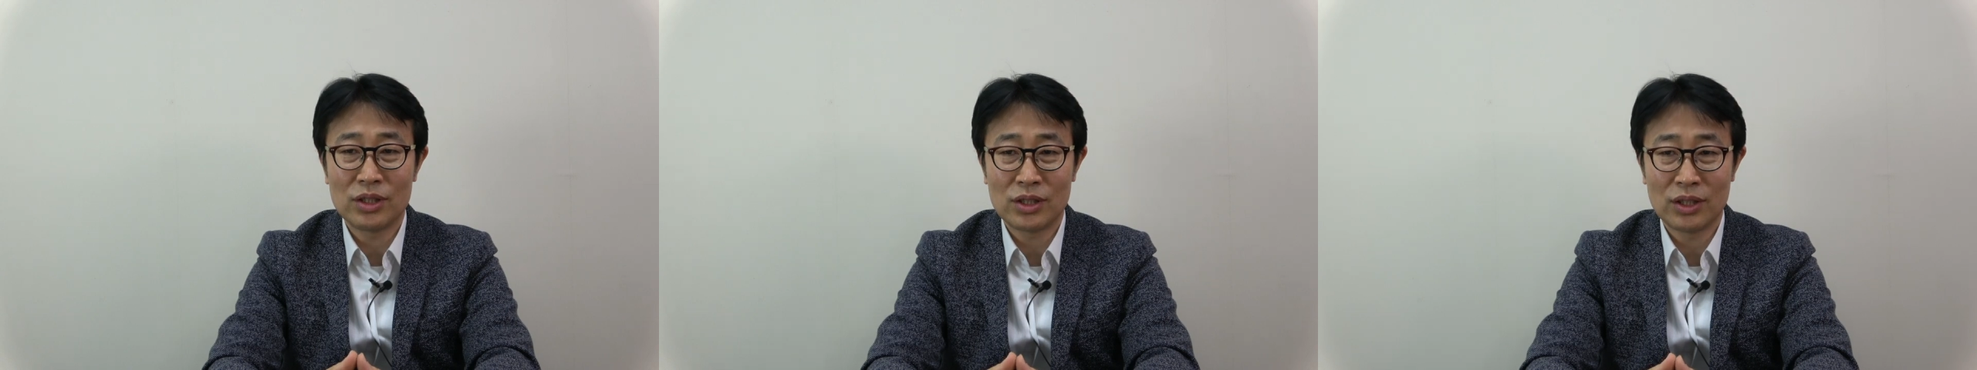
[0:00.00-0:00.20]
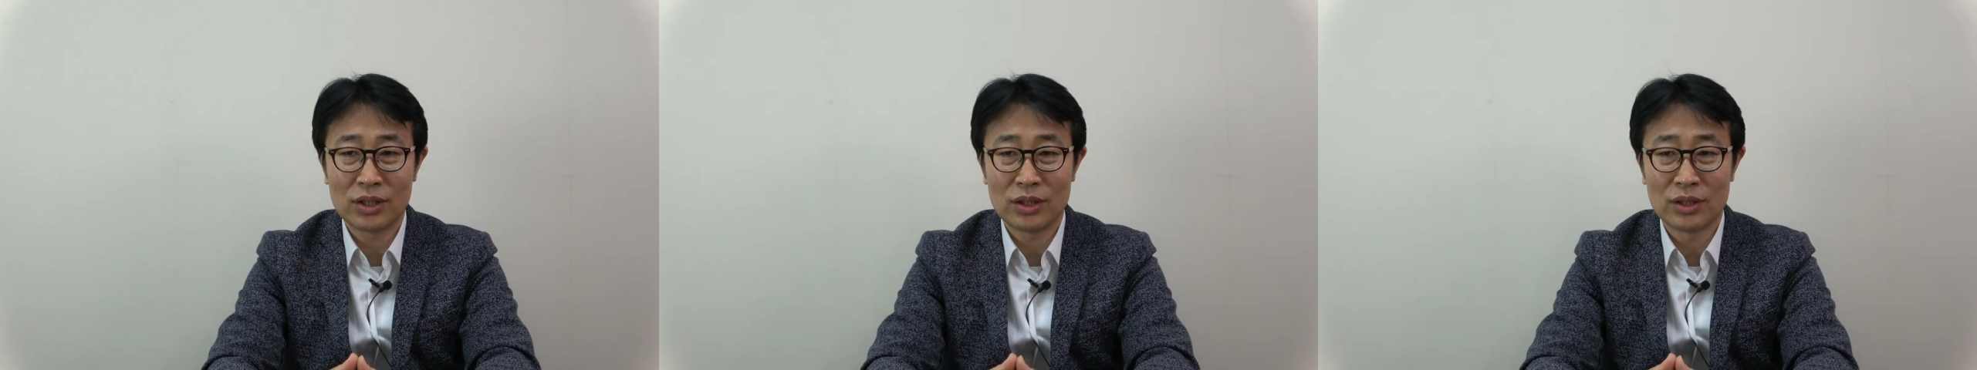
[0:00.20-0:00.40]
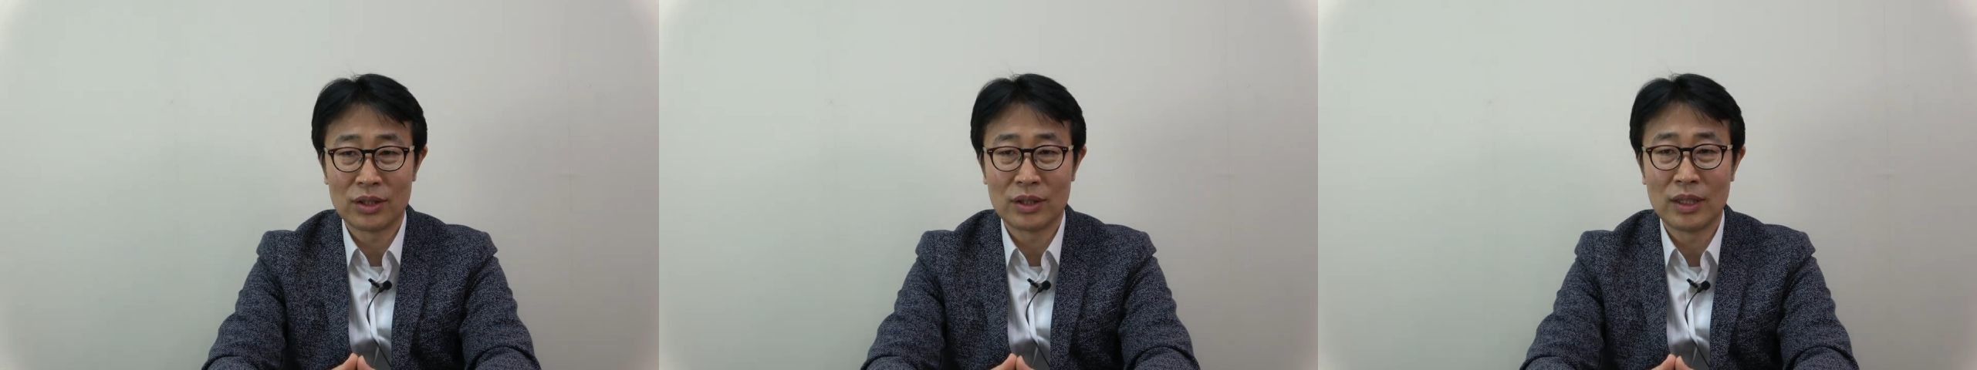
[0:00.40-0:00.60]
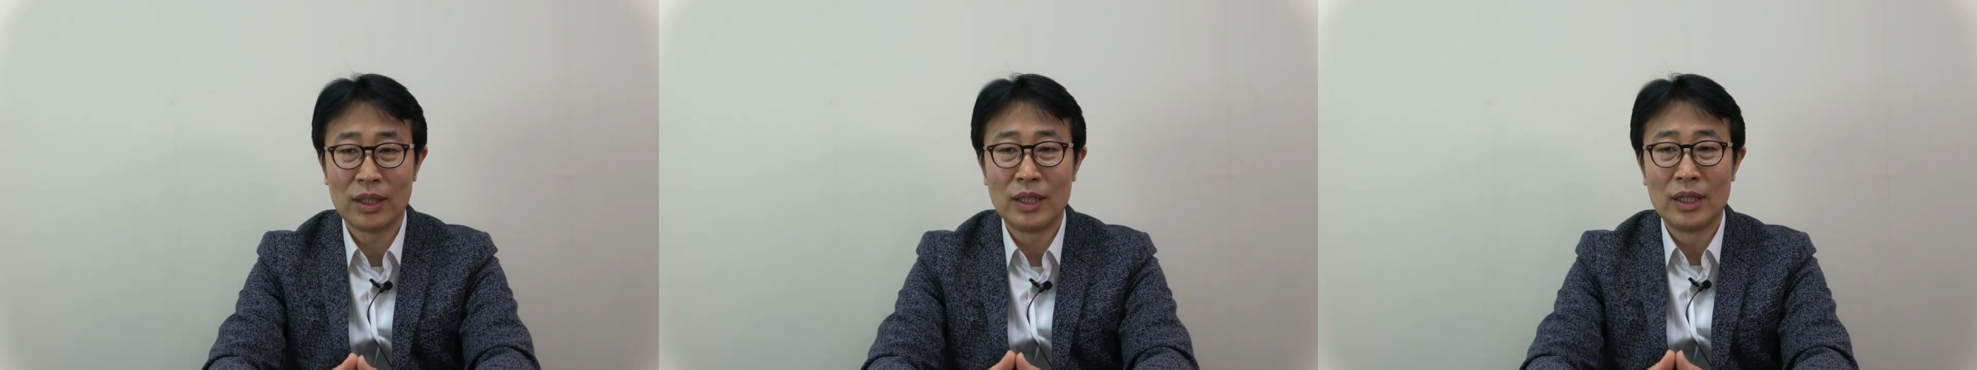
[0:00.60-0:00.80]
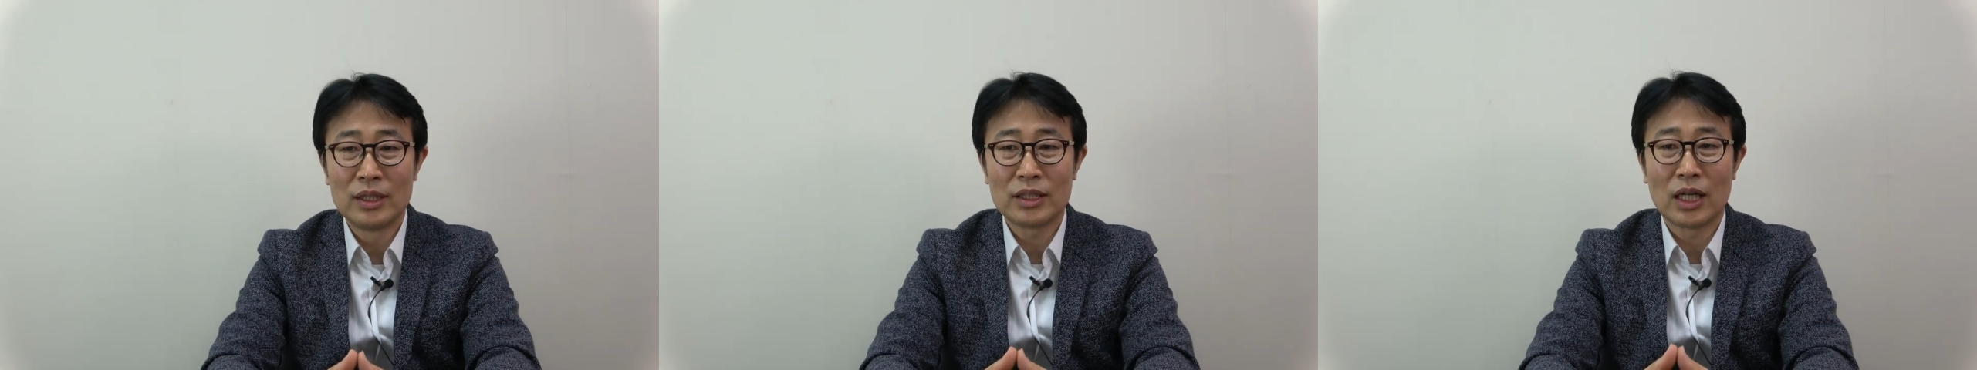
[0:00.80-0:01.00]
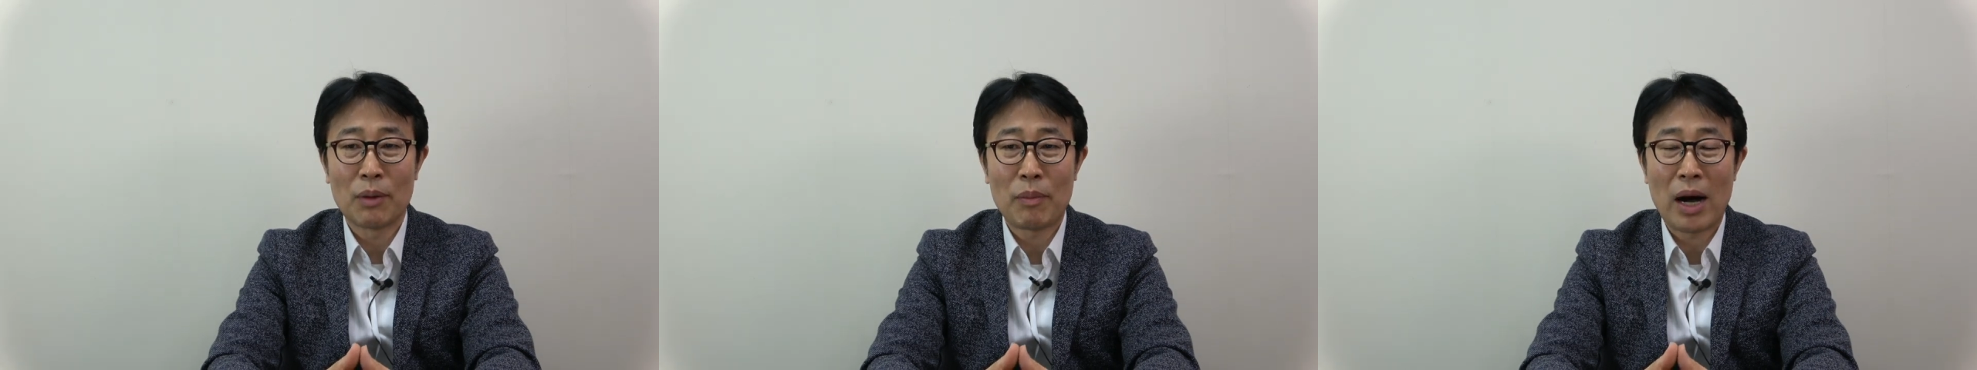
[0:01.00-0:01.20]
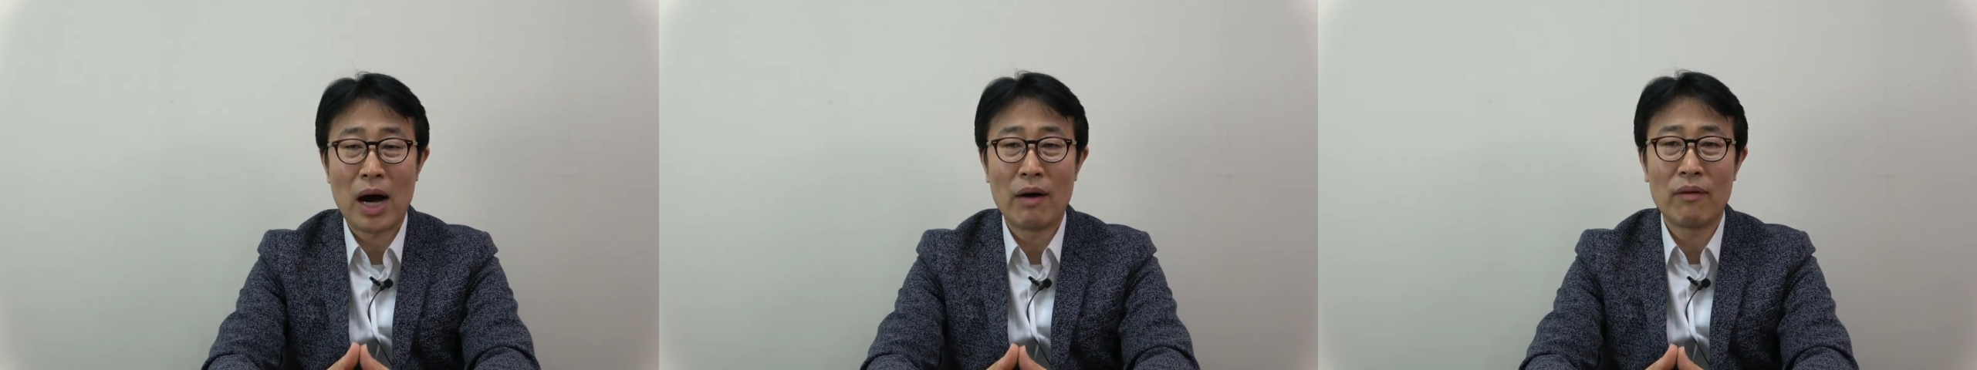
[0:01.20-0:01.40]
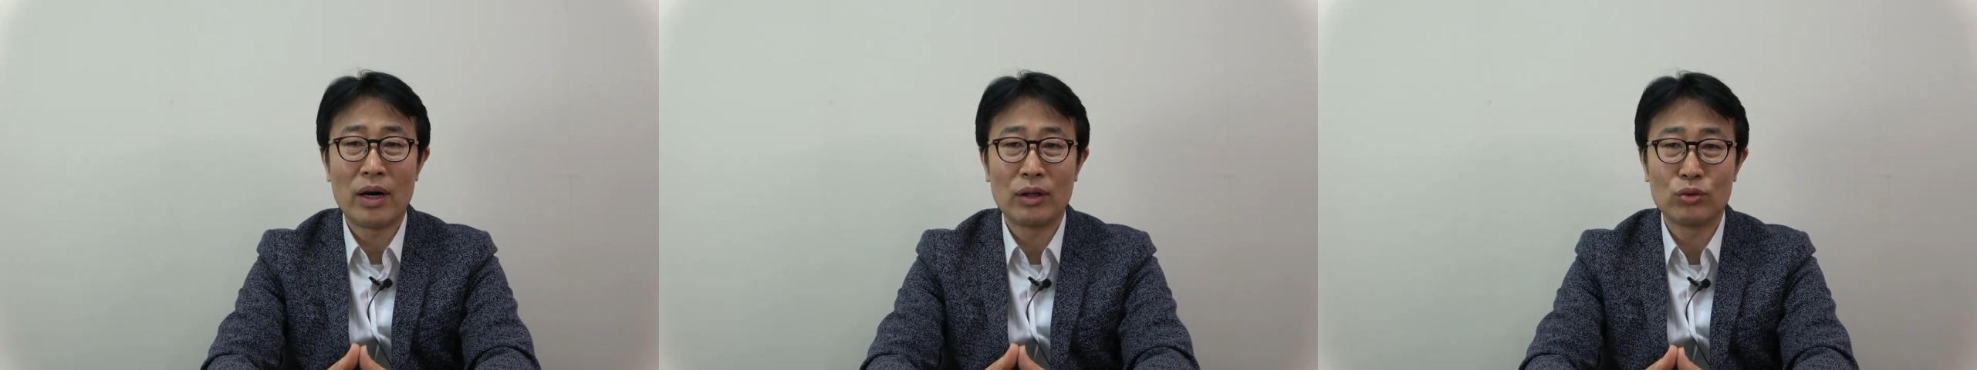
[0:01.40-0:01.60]
성능. 자,
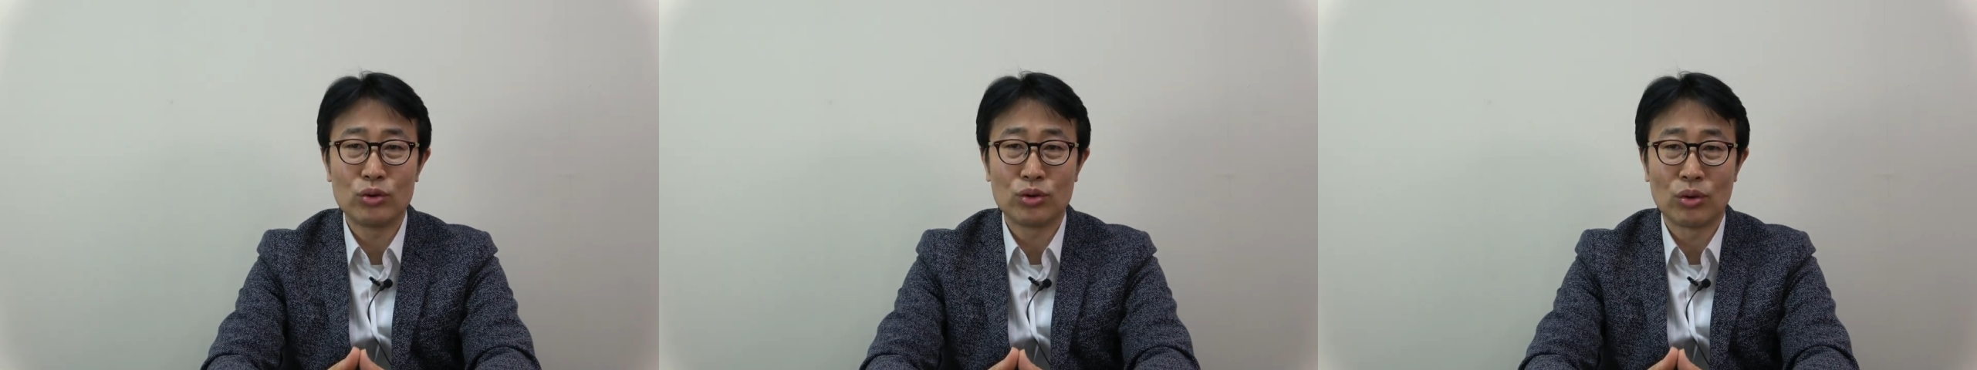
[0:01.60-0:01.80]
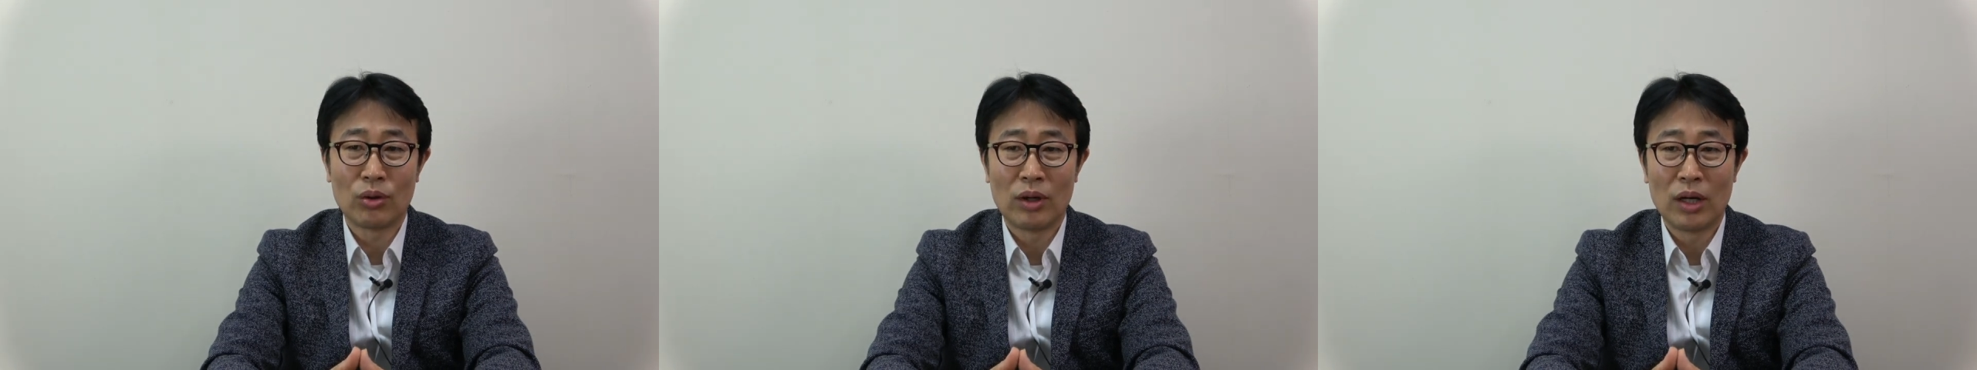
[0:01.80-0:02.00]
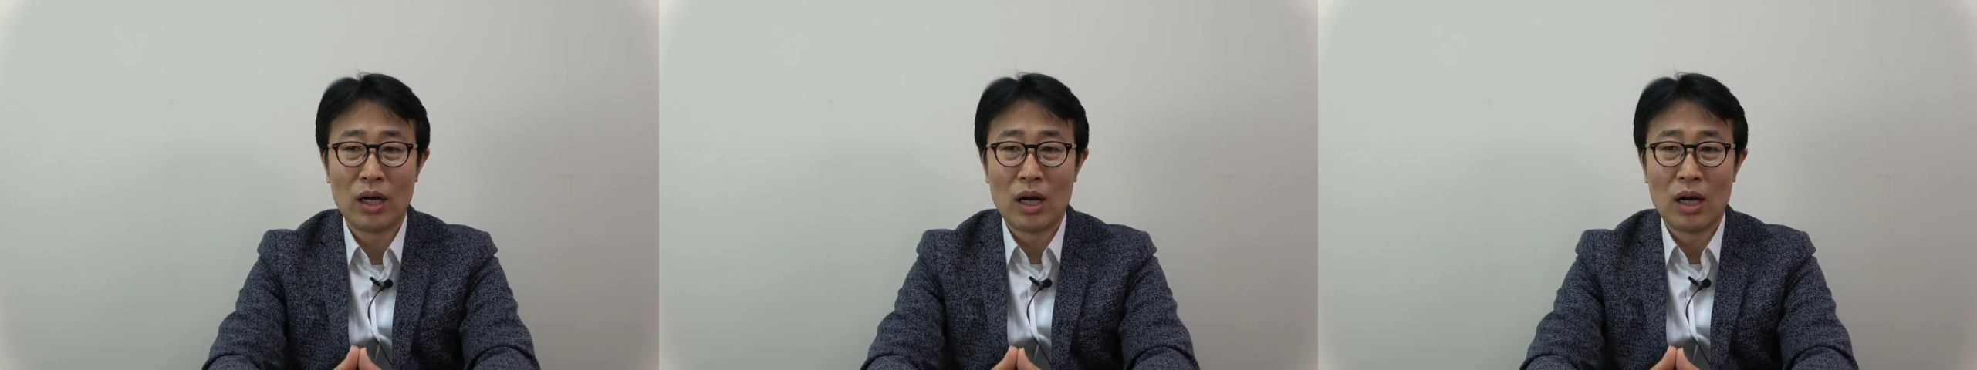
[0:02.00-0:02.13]
방화 구조.